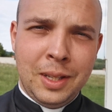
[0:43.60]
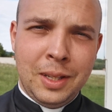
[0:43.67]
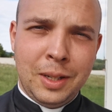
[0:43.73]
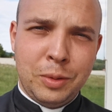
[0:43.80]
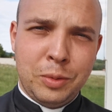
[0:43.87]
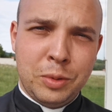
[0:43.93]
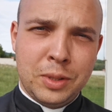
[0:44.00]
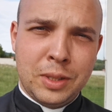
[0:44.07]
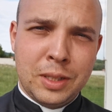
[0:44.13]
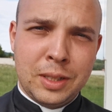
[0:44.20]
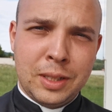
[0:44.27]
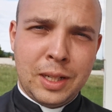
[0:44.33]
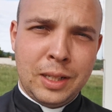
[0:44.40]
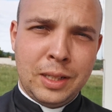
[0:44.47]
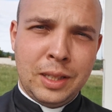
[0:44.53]
którzy
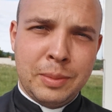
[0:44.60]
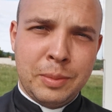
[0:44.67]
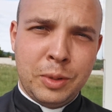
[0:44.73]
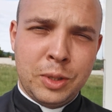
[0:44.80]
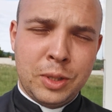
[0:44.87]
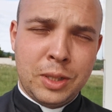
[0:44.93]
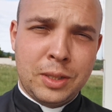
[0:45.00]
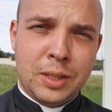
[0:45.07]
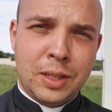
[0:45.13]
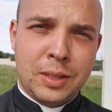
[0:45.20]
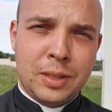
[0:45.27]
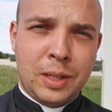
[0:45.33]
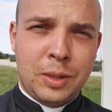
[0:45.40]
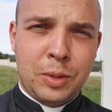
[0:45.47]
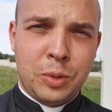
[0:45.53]
narzekali na Mojżesza
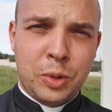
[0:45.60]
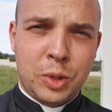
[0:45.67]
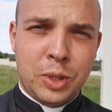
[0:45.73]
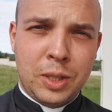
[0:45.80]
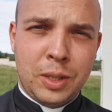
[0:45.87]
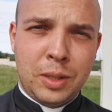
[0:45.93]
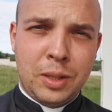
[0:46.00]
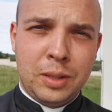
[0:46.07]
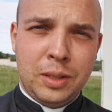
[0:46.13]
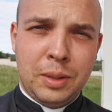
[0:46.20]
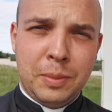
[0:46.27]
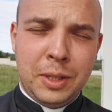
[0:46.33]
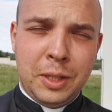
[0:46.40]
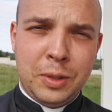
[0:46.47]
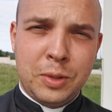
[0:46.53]
za to, że nie
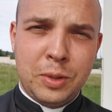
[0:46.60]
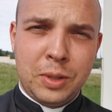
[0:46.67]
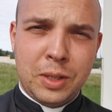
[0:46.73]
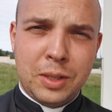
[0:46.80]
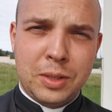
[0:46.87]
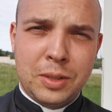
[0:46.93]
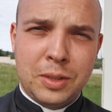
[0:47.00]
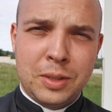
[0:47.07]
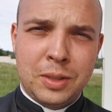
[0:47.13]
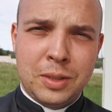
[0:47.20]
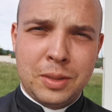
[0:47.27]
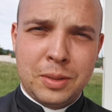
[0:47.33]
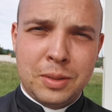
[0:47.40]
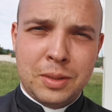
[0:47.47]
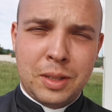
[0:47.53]
mieli co jeść,
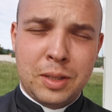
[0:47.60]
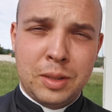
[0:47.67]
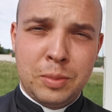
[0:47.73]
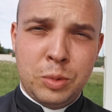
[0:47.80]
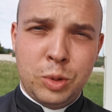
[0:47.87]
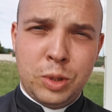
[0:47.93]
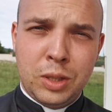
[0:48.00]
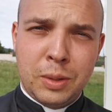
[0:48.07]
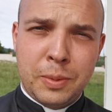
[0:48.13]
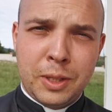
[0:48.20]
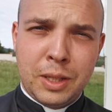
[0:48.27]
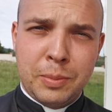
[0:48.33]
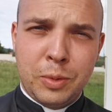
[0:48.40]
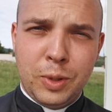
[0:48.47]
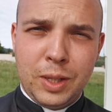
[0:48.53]
y, zaczęli bój się na
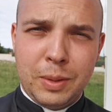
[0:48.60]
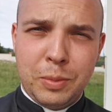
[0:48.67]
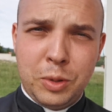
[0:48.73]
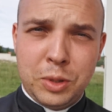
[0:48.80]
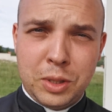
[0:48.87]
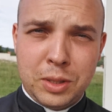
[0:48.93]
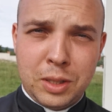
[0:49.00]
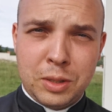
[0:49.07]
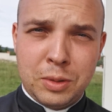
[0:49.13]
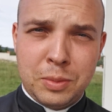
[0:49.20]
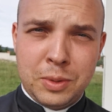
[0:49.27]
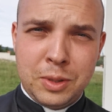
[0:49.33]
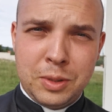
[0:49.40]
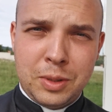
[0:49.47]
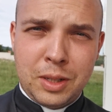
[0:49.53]
Pana Boga, Mojżesz zaczął
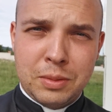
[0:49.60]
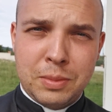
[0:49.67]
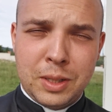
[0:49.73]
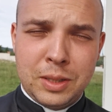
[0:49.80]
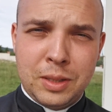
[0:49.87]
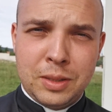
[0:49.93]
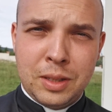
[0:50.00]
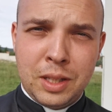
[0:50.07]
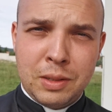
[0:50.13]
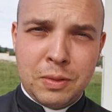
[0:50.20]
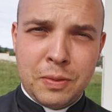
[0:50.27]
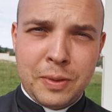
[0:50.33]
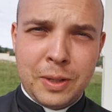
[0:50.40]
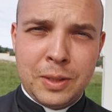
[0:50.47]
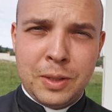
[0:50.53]
być coraz bardziej
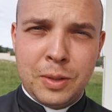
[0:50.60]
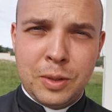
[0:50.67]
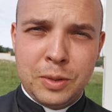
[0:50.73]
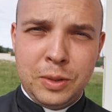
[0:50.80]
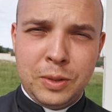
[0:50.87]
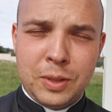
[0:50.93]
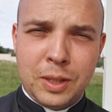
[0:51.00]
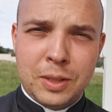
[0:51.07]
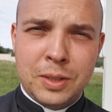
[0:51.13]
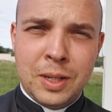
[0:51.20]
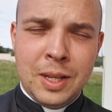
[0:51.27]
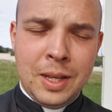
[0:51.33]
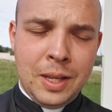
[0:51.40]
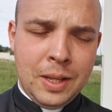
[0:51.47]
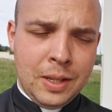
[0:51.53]
zdenerwowany, oni też.
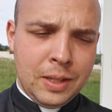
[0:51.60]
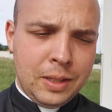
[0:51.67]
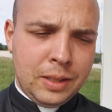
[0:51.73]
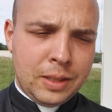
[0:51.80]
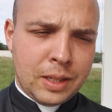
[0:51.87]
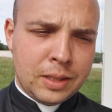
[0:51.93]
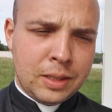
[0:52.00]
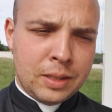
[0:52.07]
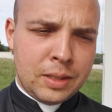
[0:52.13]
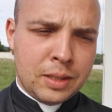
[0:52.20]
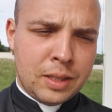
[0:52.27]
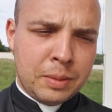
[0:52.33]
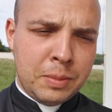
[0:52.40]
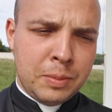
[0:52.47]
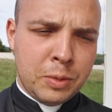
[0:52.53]
I tak się
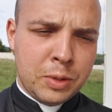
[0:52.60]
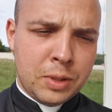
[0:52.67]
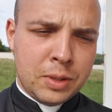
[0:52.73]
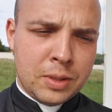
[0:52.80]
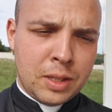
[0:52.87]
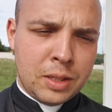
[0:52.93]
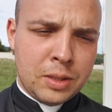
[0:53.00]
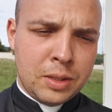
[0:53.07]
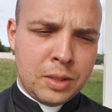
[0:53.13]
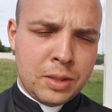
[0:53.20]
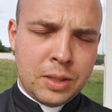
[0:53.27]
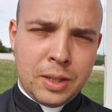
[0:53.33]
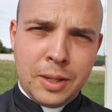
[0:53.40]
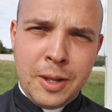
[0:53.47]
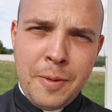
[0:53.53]
czasami może zdarzyć,
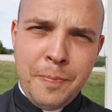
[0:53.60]
że